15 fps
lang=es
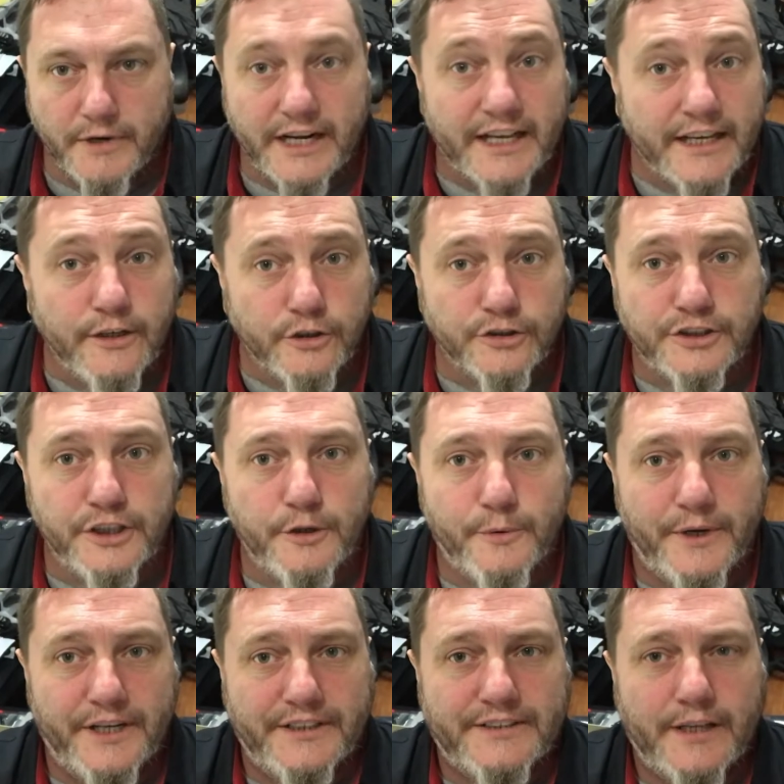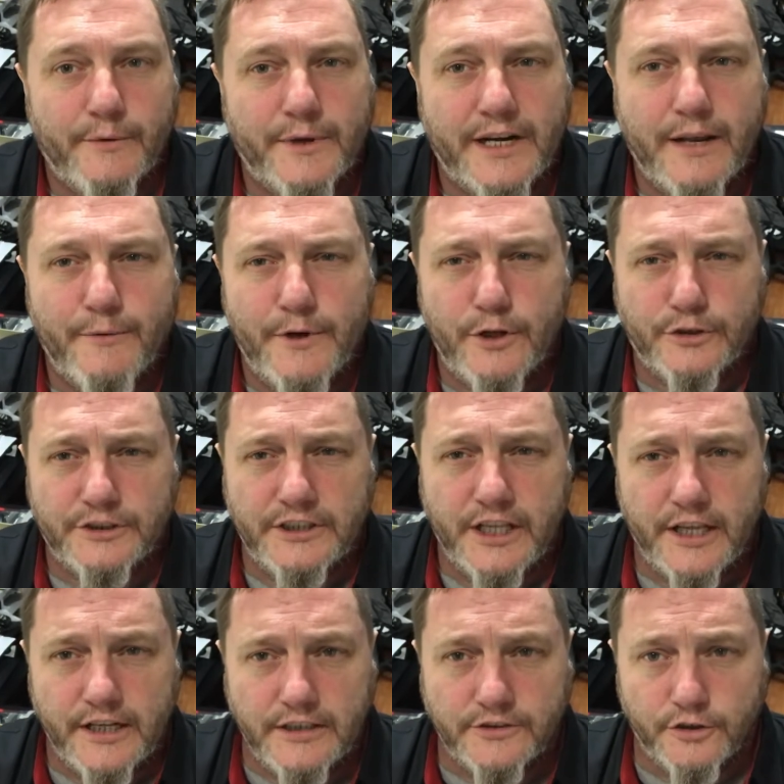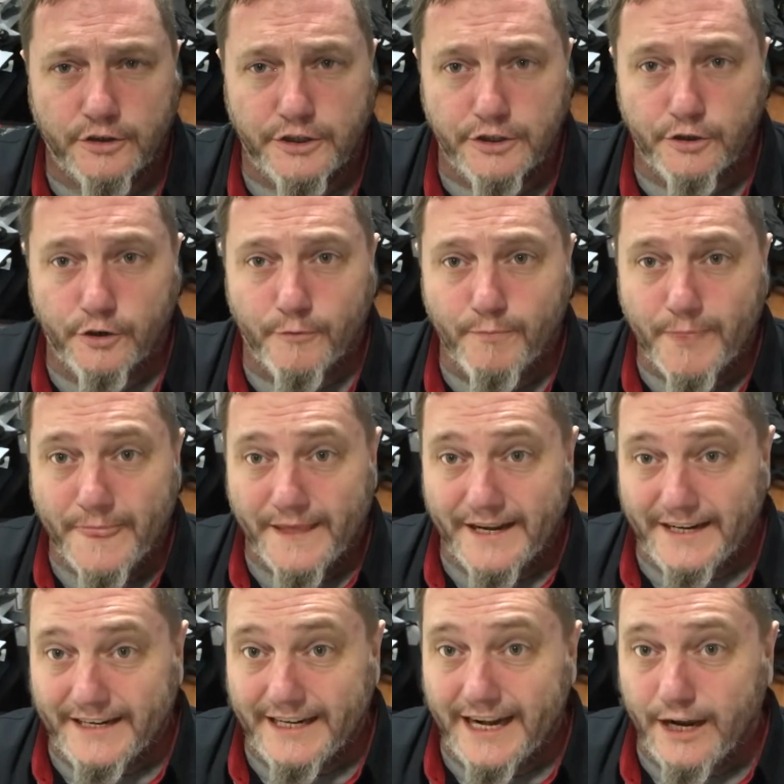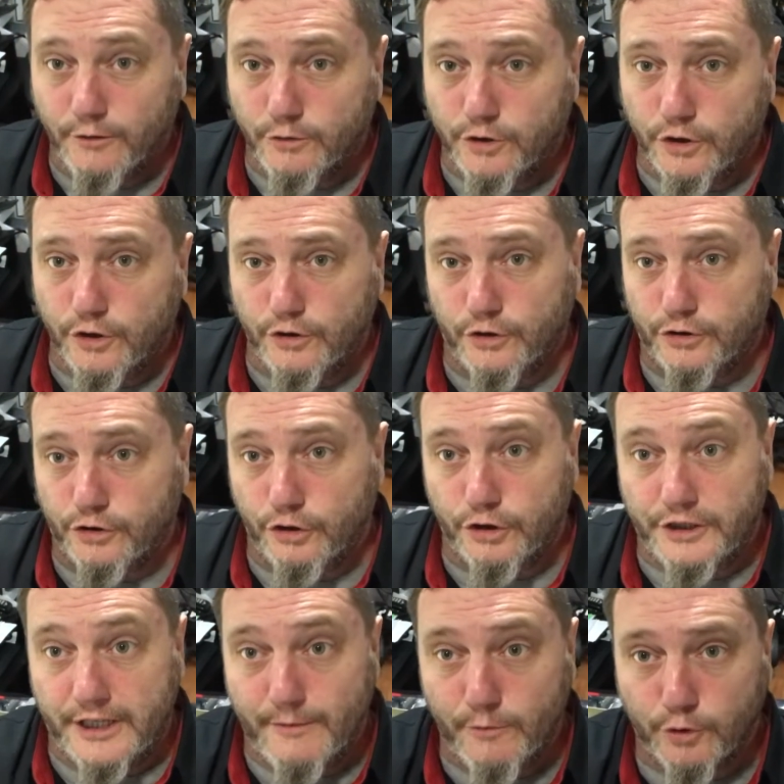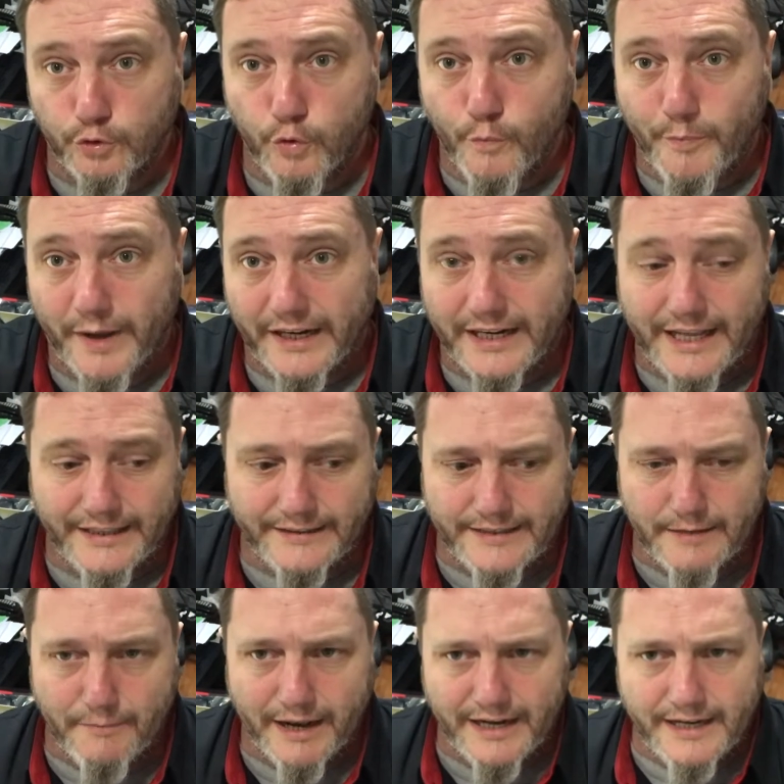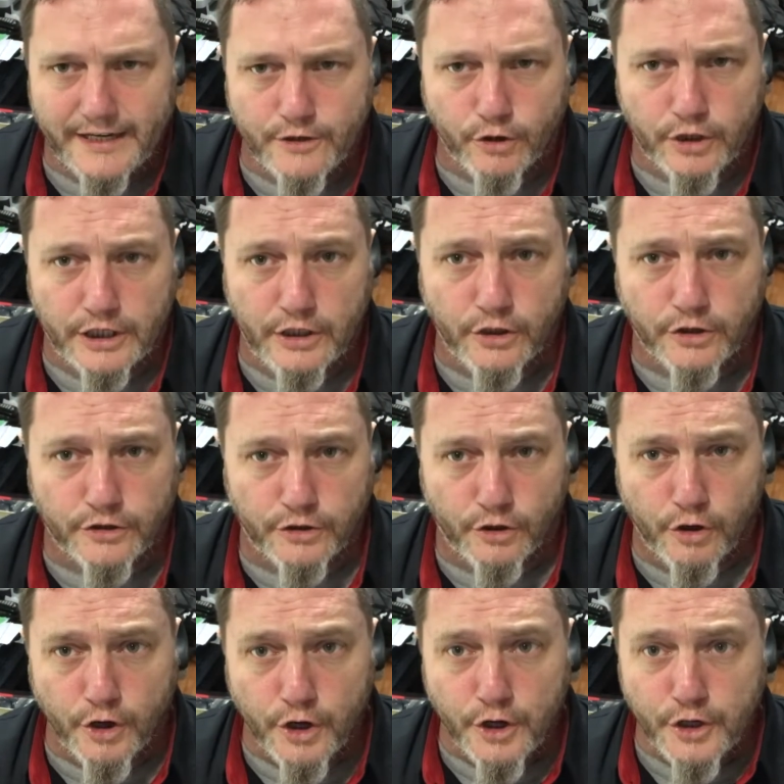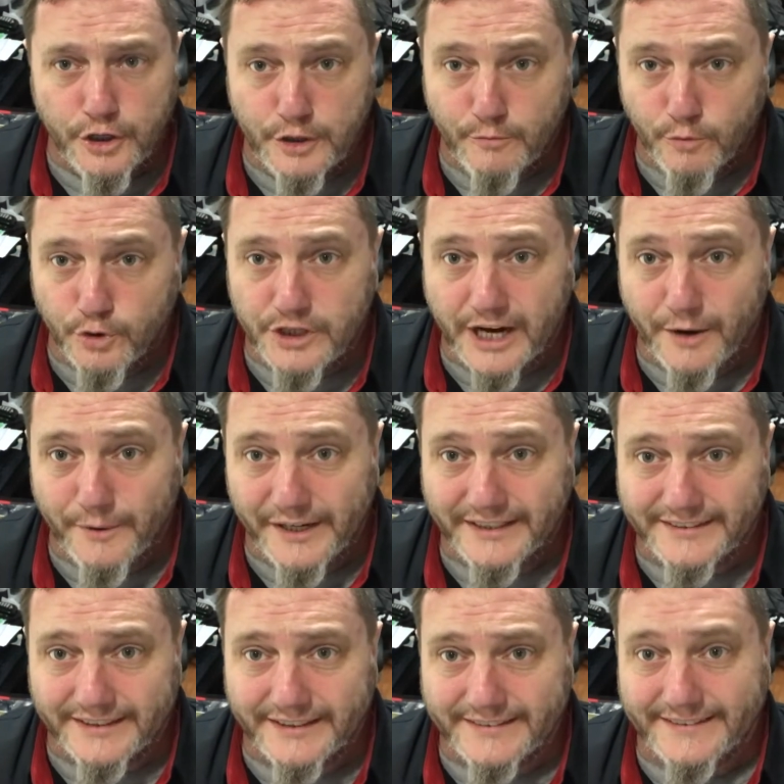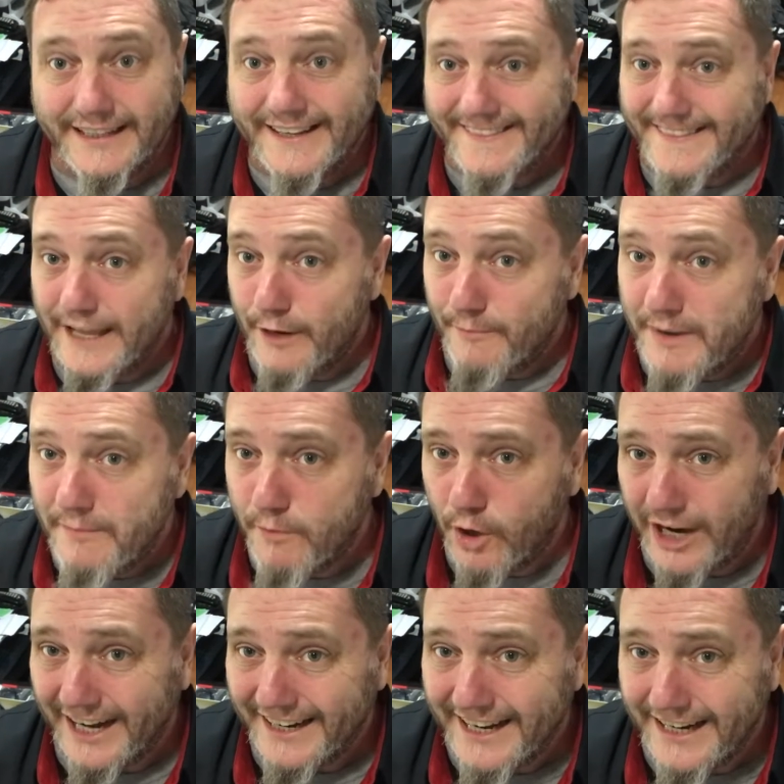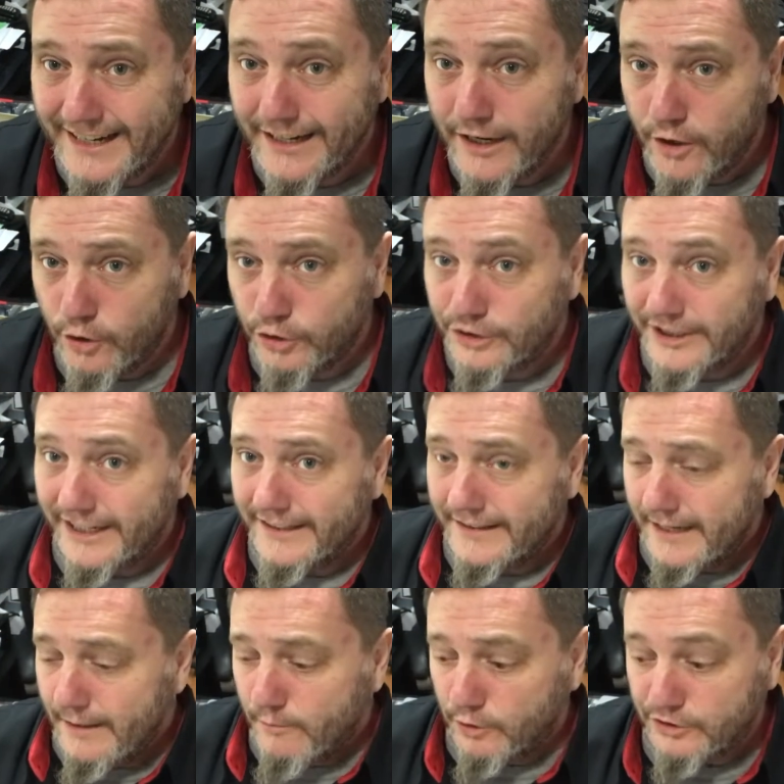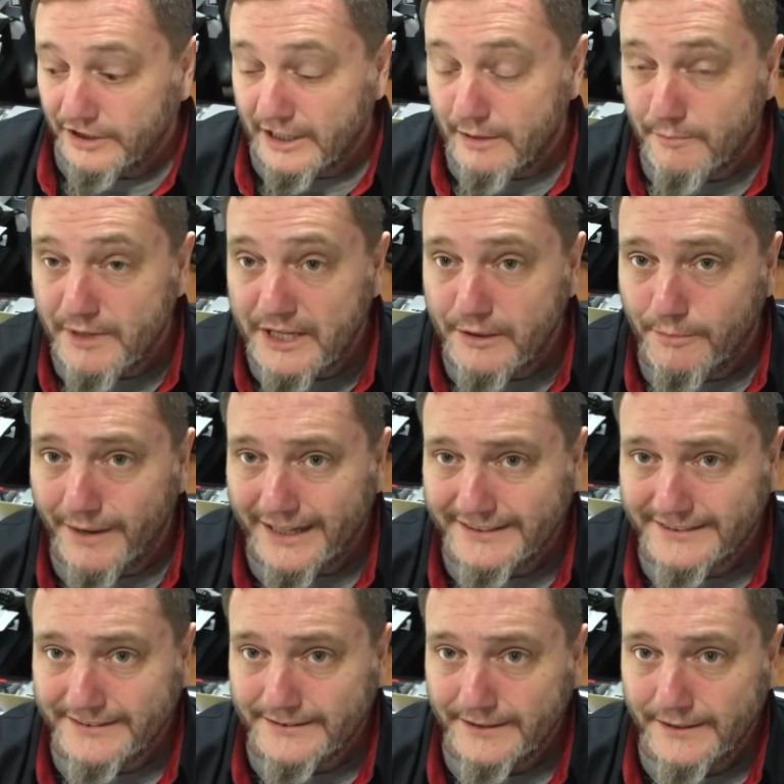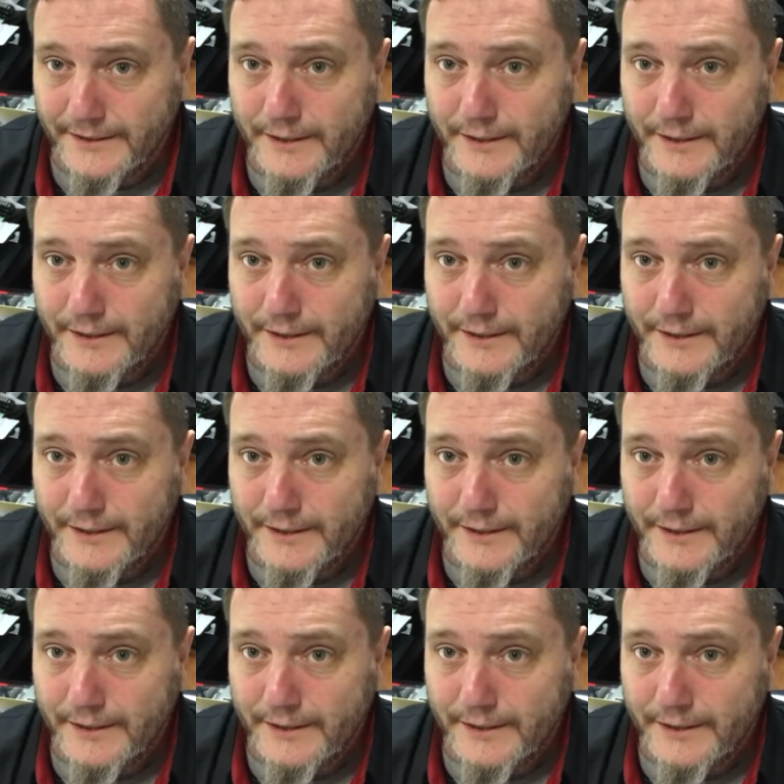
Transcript: ¿Para qué nos sirve saber la velocidad del sonido? En el auto nosotros tenemos un parlante más lejos que el otro y muchas veces del mismo canal, o sea que tenemos el mid-bass